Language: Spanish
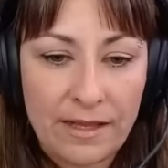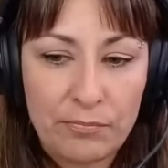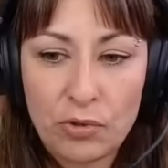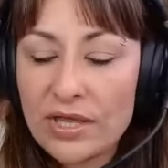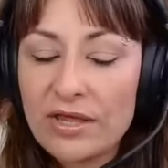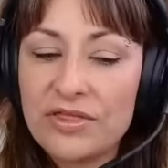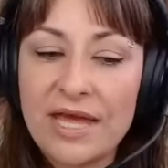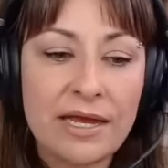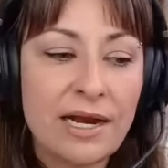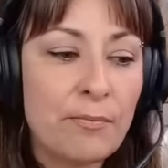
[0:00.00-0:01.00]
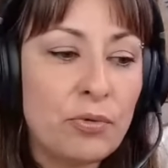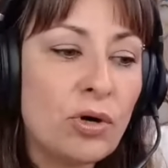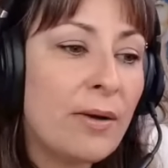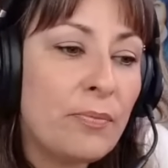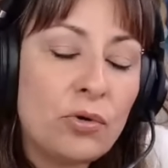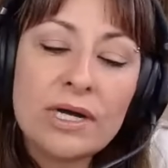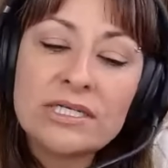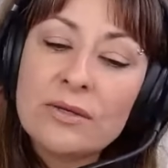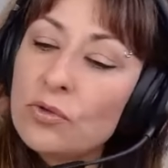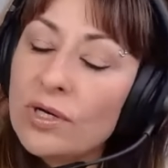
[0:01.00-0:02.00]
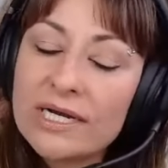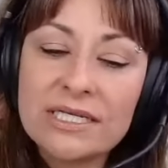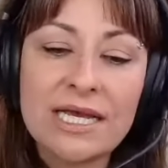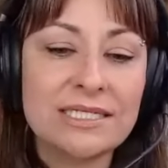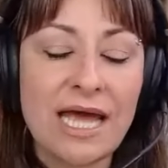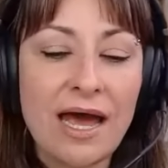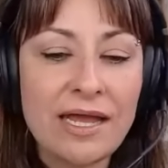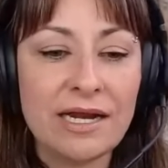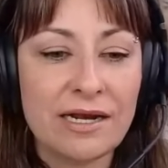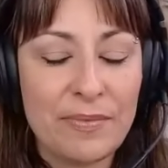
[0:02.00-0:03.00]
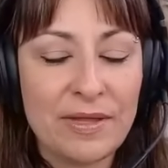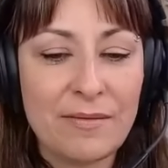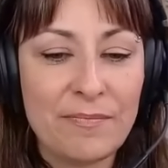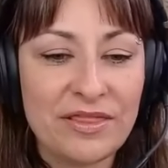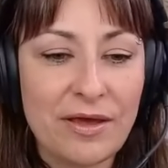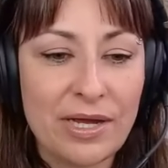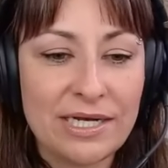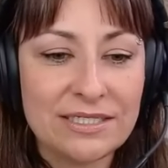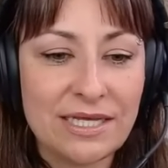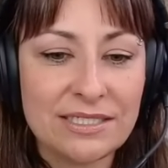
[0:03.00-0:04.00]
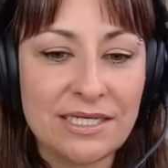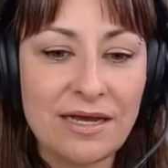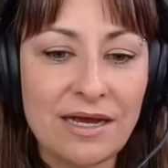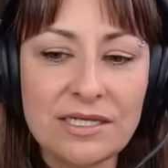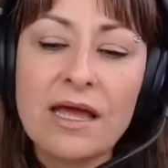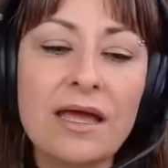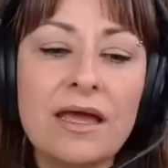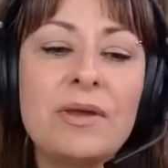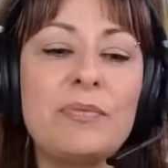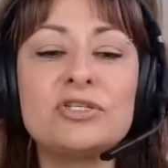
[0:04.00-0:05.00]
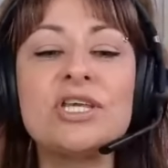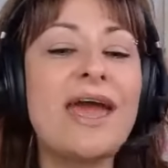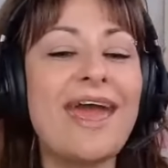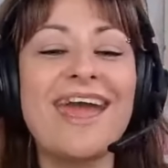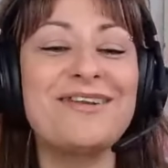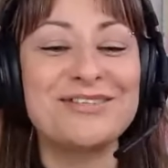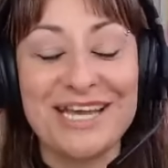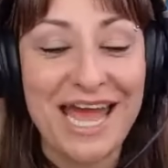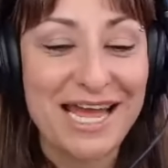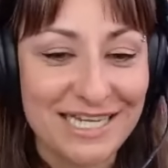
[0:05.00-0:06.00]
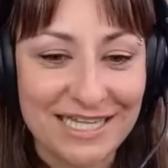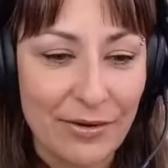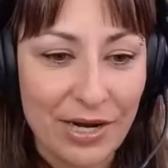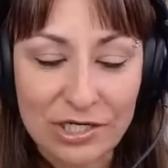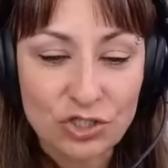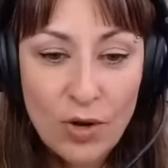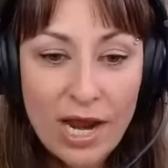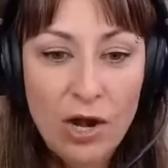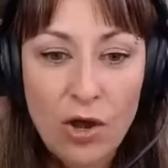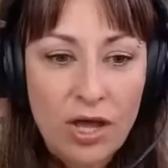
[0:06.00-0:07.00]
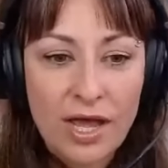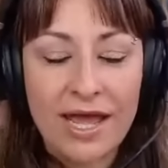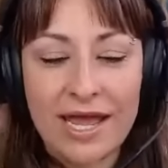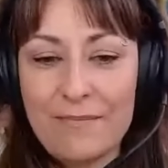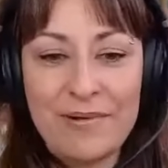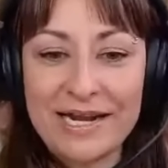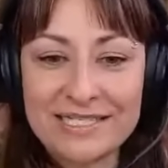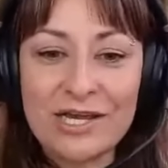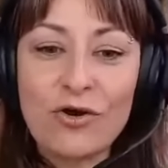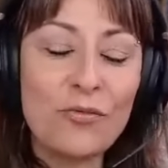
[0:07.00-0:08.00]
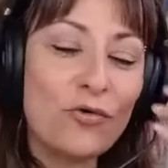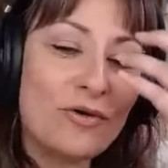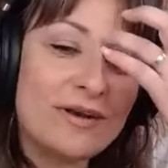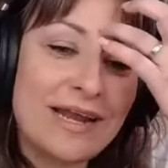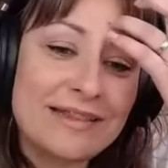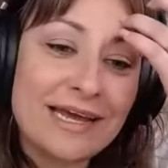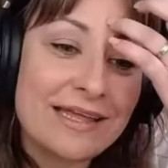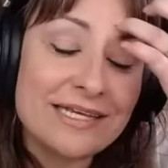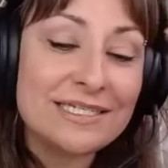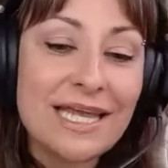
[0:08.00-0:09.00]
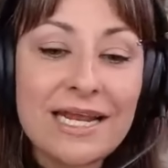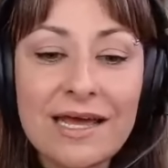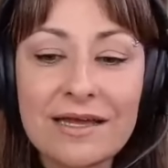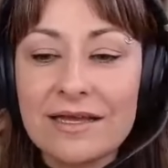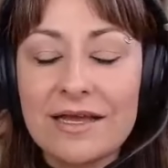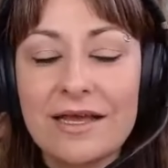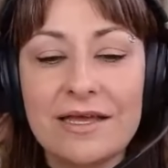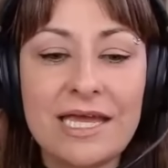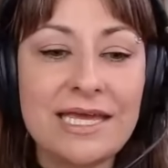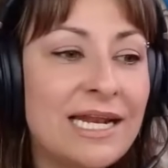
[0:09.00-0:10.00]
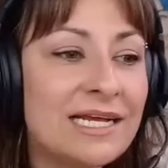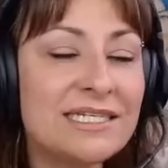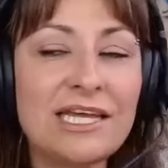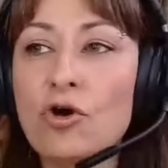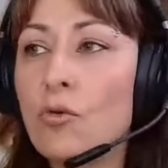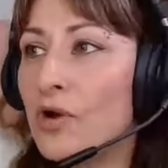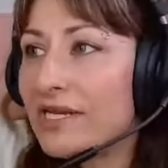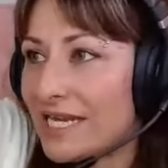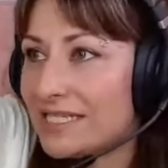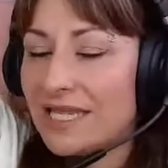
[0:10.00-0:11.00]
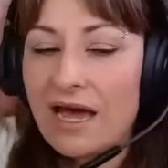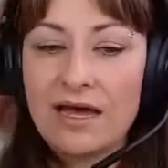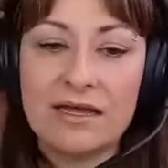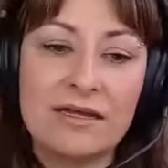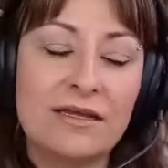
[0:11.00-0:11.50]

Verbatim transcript: porque decían que eran brujas, brujas y brujas y ya está. Y de repente empezaban estas chicas, ah, me posee, no sé qué, si tiraban al suelo, en plan así como un ataque de histeria. ¿Y quién ha sido? Pues esta,